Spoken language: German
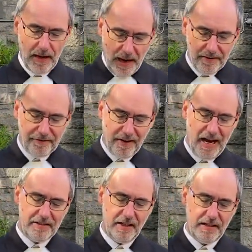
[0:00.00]
Ein
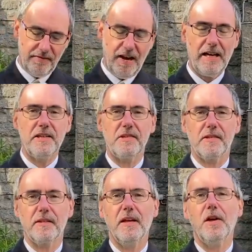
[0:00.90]
Vater der
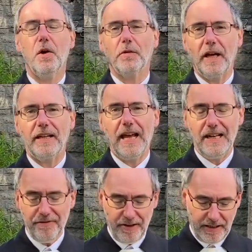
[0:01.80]
Weisen und ein
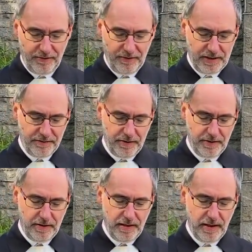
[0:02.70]
Helfer der
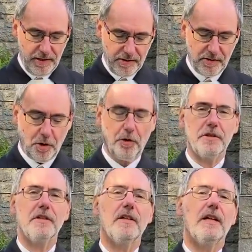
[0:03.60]
Witwen ist
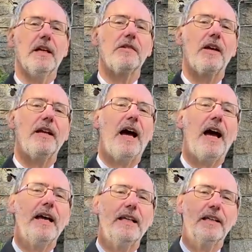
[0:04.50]
Gott in seiner
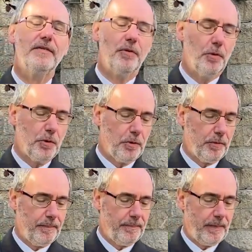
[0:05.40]
heiligen Wohnung.
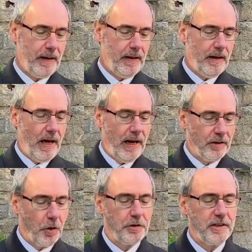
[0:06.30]
Ein
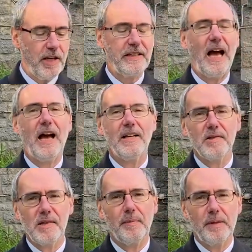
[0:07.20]
Gott, der die
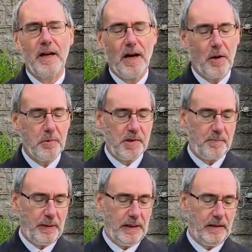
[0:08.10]
Einsamen nach Hause
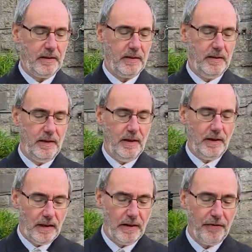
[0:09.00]
bringt,
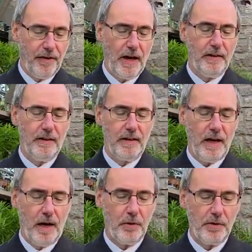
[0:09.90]
der die Gefangenen
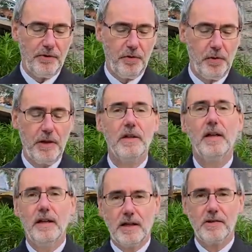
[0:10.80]
herausführt,
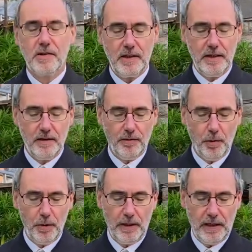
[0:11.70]
dass es ihnen
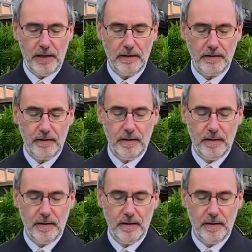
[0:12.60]
wohlgehe